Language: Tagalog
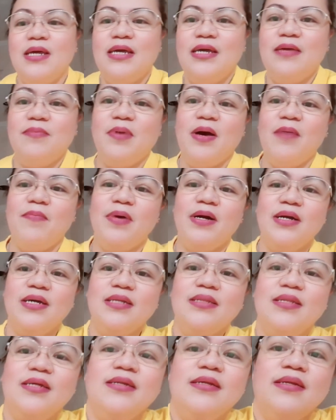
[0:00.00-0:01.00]

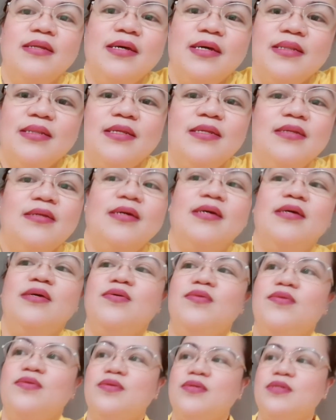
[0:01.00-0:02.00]
ipapakita na natin
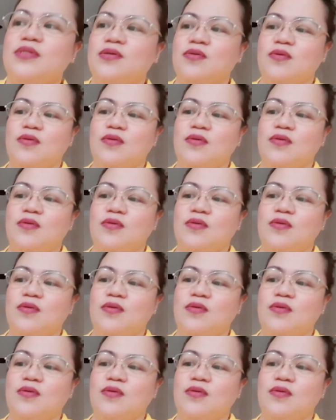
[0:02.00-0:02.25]
ngayon